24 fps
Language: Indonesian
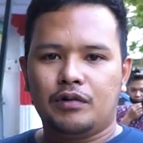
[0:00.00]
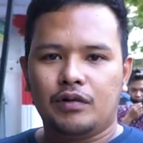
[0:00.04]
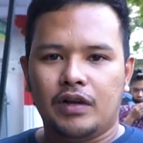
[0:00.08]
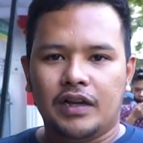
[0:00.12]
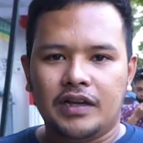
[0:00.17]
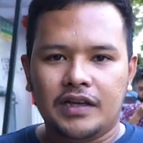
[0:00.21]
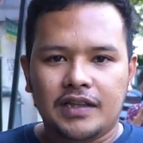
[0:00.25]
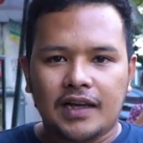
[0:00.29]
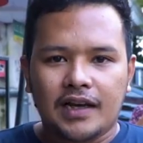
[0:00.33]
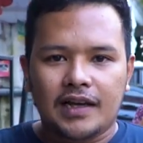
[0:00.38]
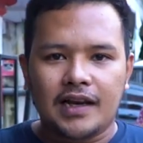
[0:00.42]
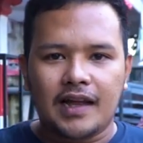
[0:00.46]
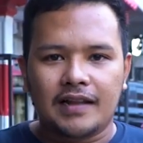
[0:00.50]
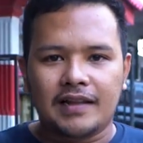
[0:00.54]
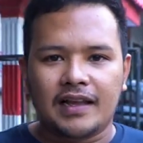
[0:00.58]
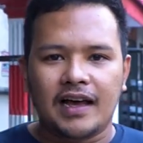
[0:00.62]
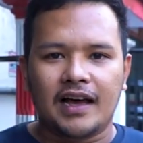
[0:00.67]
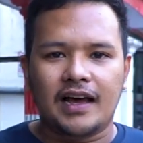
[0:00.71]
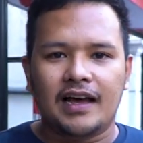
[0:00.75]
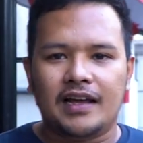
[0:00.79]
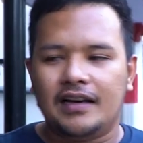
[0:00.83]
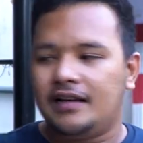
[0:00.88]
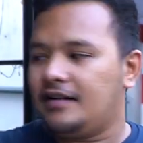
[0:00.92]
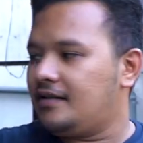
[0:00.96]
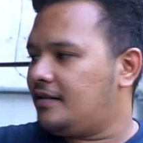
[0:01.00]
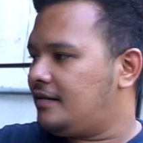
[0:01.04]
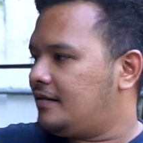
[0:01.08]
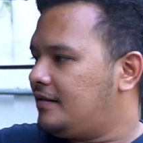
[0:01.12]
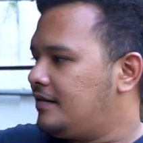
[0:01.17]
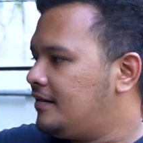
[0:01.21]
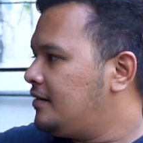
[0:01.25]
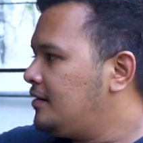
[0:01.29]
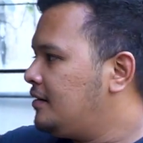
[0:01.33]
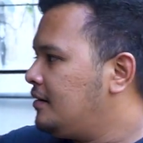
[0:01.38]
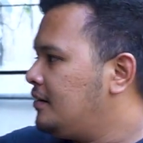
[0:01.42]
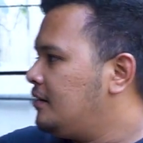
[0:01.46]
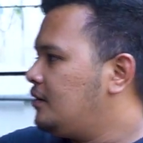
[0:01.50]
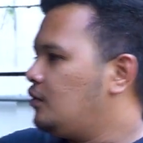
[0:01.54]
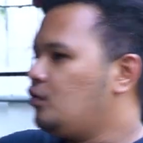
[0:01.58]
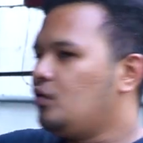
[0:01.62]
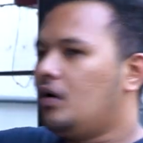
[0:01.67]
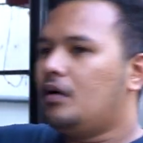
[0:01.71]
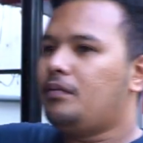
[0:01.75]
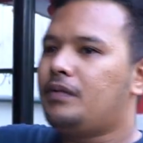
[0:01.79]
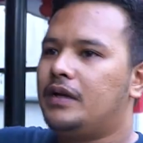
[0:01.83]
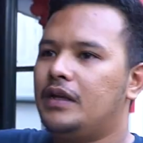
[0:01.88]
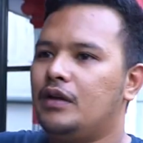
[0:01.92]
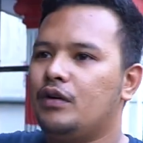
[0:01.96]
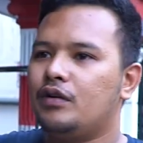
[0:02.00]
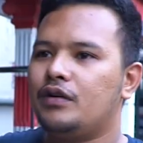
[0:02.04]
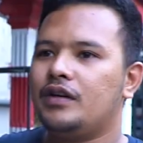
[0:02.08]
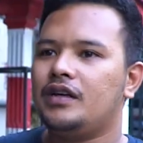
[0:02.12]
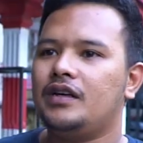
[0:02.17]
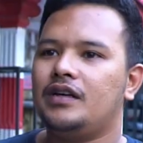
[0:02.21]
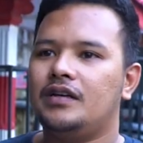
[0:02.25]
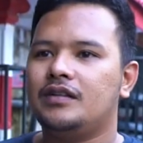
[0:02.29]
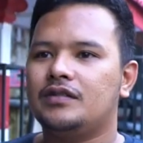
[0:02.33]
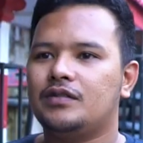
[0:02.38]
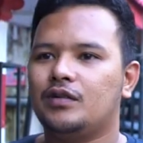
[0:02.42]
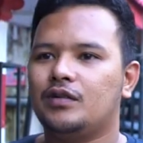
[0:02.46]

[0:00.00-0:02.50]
kebetulan kita kedatangan dua brio nih,